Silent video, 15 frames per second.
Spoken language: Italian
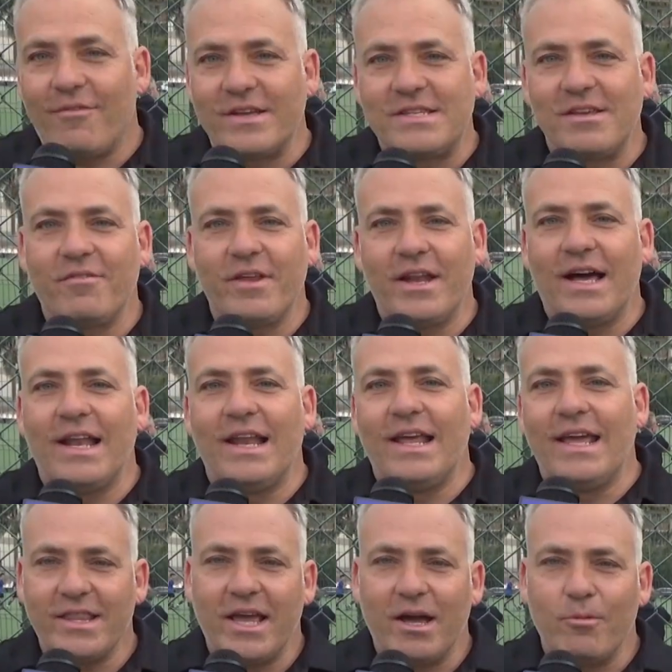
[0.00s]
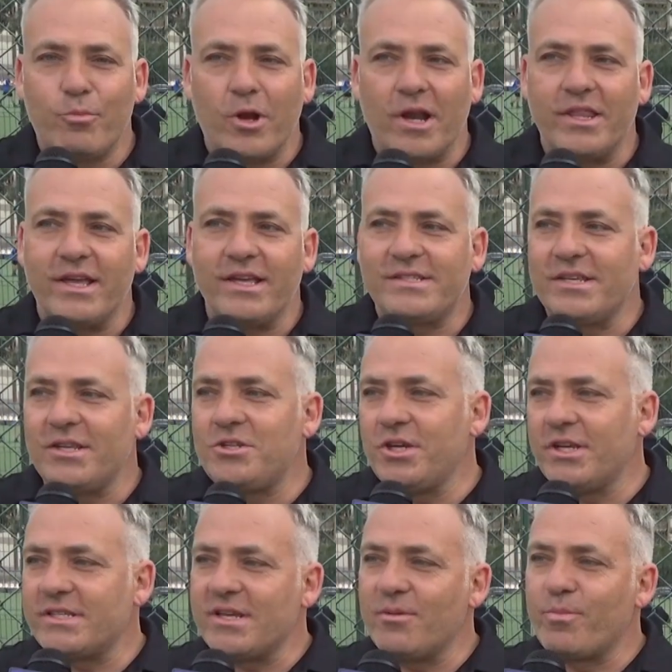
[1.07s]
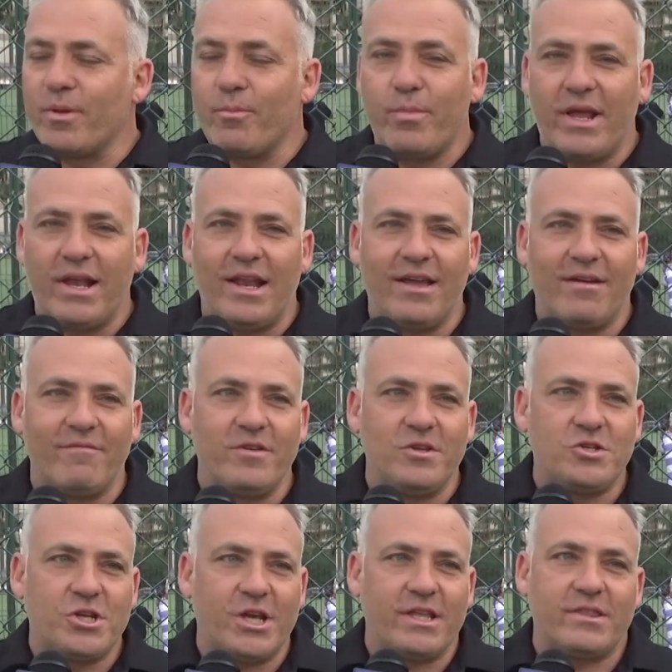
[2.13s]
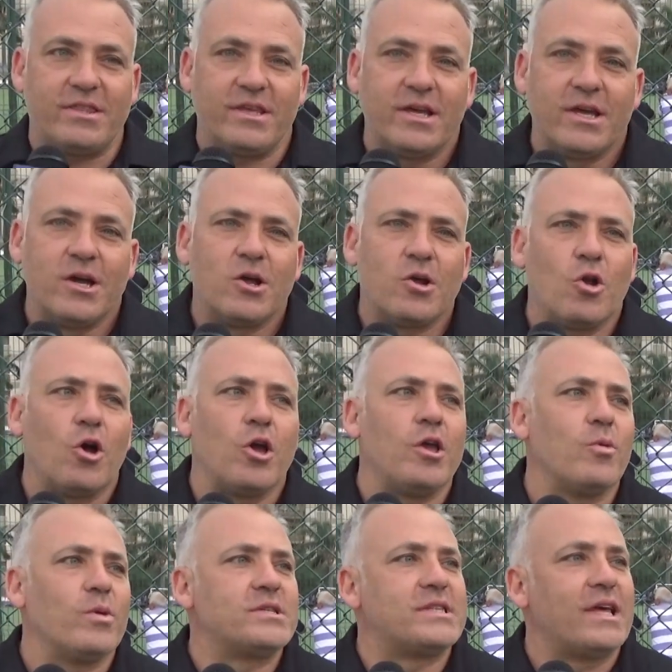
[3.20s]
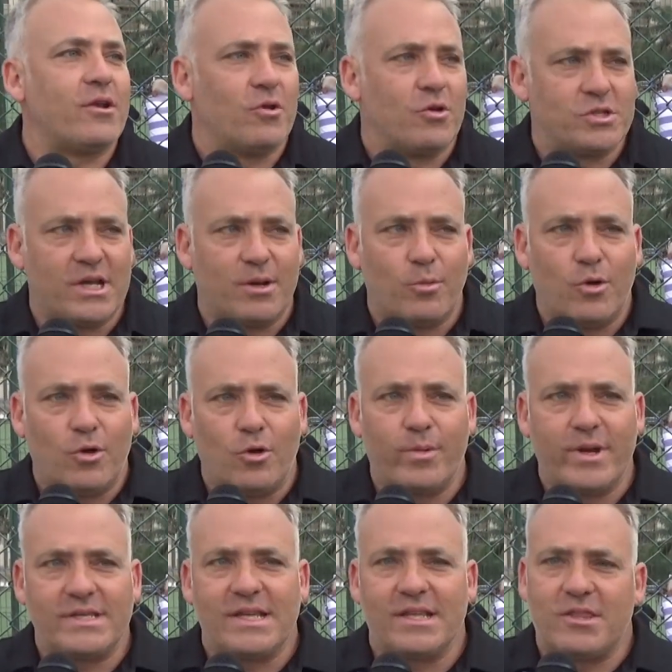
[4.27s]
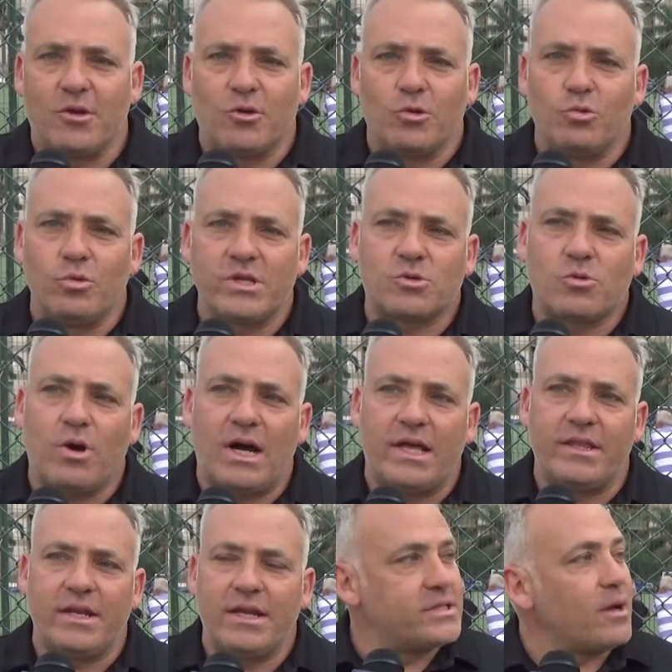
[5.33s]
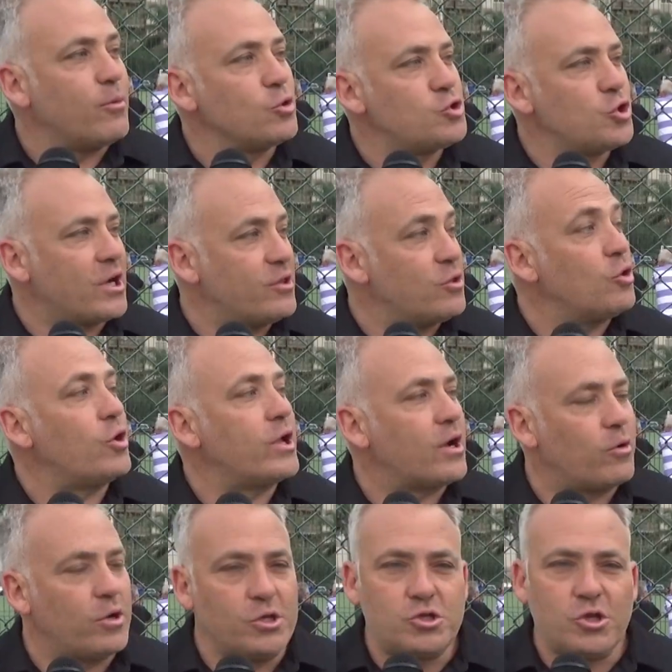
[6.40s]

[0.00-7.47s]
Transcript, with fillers: fase finale dei campionati SC è sempre bella e avvincente noi quest'anno siamo presenti con due squadre, stiamo giocando ora con i